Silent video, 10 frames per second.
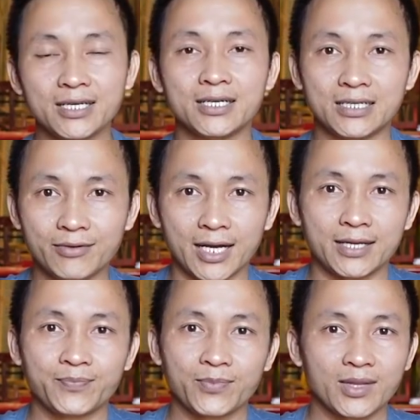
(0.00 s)
những người như vậy,
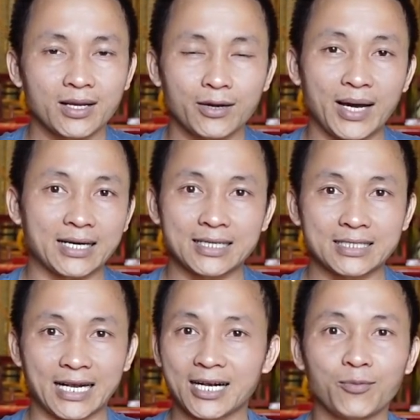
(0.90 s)
các bạn
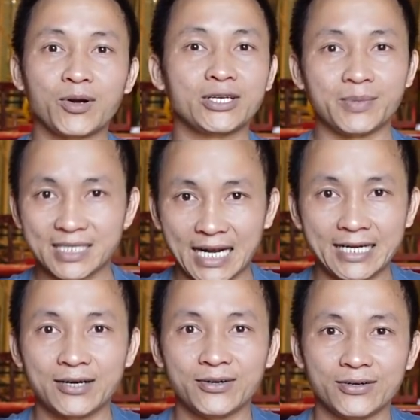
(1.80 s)
sẽ không bao giờ bị
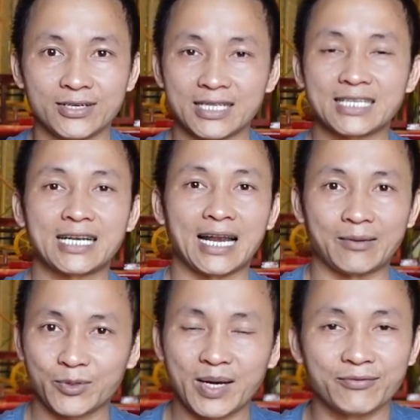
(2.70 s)
say đâu. Người ta sẽ
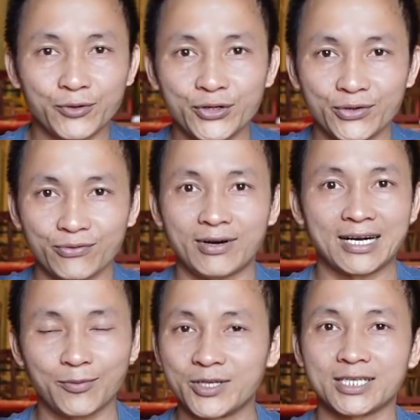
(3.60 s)
làm cho bạn vui và
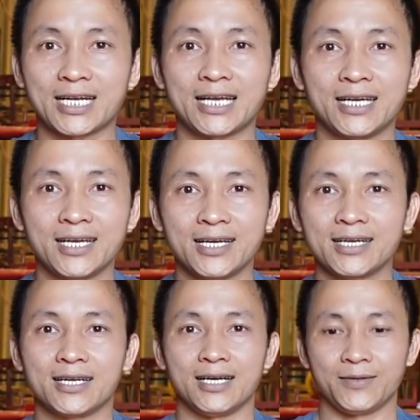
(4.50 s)
không bao giờ say.
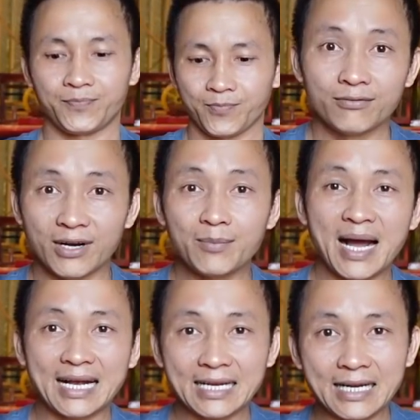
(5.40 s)
Đấy. Với
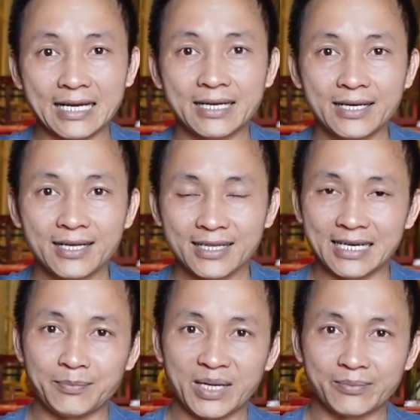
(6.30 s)
ba cách này
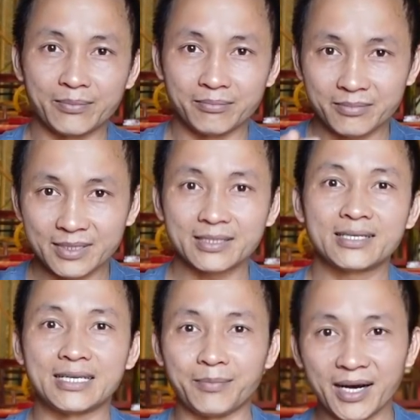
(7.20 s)
thì mình
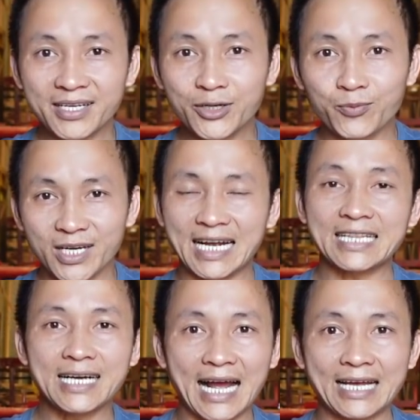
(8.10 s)
chỉ mới dùng tới cách
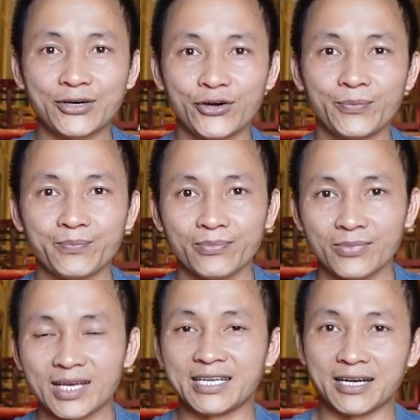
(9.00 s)
thứ hai thôi.
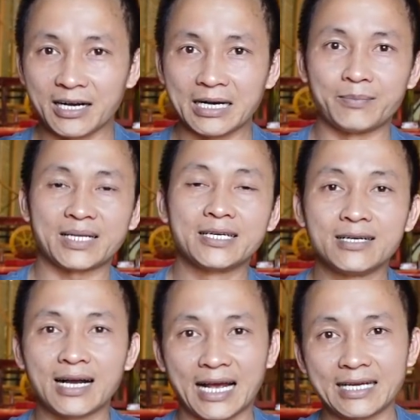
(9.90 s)
Thì những người mà
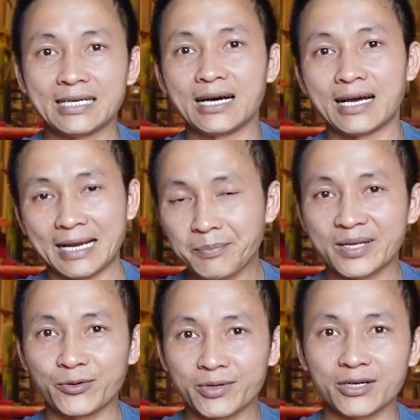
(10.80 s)
thường hay ép
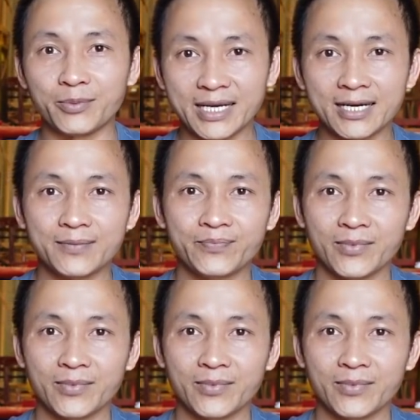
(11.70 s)
mình uống rượu bia,